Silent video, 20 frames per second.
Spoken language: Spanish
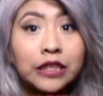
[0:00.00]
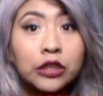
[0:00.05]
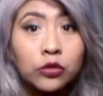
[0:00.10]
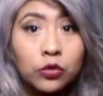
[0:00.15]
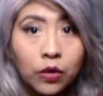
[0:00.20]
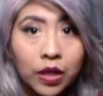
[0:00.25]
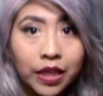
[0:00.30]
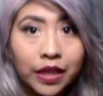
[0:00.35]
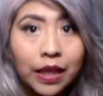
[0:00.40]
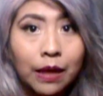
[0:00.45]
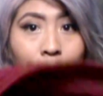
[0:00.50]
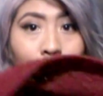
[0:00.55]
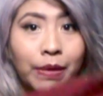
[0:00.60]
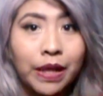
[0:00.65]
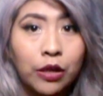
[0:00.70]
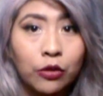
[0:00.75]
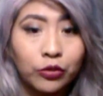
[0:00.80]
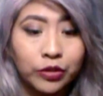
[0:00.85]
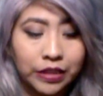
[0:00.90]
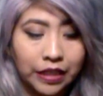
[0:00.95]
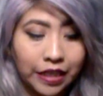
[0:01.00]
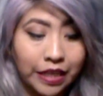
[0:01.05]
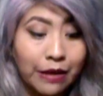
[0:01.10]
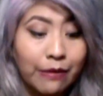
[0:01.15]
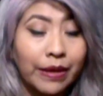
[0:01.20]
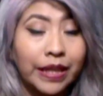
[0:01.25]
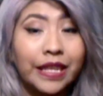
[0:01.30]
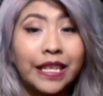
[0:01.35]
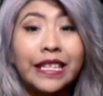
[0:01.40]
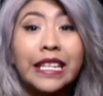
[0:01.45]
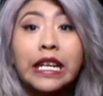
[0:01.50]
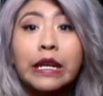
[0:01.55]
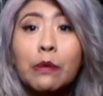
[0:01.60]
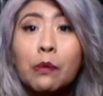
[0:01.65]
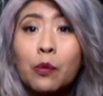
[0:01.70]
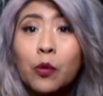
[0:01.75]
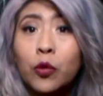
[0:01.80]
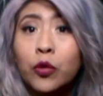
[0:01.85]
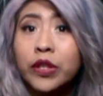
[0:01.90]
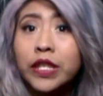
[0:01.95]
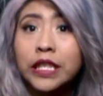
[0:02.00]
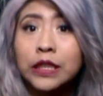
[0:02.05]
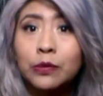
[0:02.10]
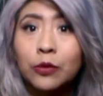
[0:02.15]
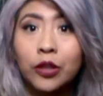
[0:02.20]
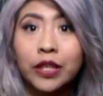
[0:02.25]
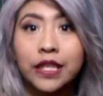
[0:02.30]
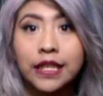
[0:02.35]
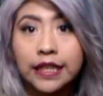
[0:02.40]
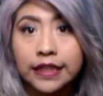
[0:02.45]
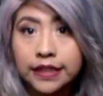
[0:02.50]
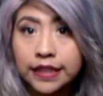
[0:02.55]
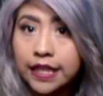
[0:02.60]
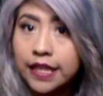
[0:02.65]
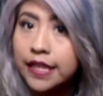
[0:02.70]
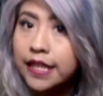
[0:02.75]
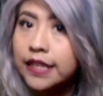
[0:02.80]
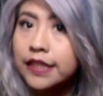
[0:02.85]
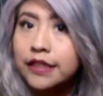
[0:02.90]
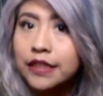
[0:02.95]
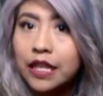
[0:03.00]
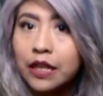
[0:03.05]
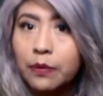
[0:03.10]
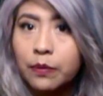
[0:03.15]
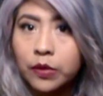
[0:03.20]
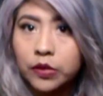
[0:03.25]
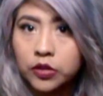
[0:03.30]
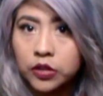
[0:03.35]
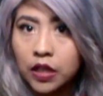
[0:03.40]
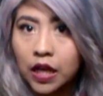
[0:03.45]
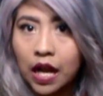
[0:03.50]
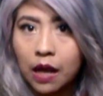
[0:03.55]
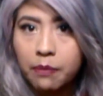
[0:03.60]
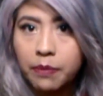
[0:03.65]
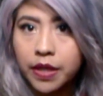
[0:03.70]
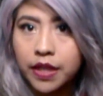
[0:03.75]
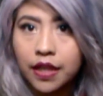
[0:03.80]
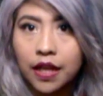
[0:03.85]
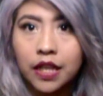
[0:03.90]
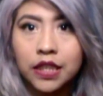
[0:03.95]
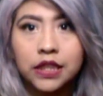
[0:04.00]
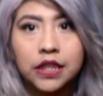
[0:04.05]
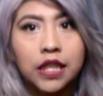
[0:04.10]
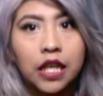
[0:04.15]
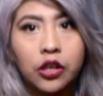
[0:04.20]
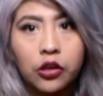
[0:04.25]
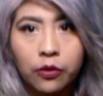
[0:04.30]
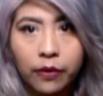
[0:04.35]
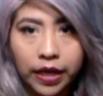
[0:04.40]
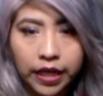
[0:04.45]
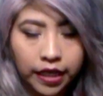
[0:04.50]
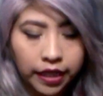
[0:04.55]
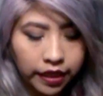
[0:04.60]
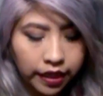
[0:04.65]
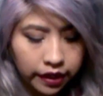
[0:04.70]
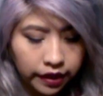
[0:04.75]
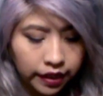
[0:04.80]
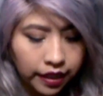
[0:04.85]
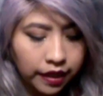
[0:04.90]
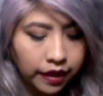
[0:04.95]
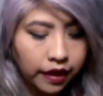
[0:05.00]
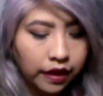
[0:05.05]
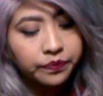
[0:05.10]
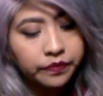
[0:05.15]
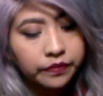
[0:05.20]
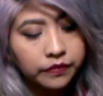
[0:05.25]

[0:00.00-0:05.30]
suelta pelusa y va a tener muchas bolitas y de esta hermosa capita ya no va a quedar nada.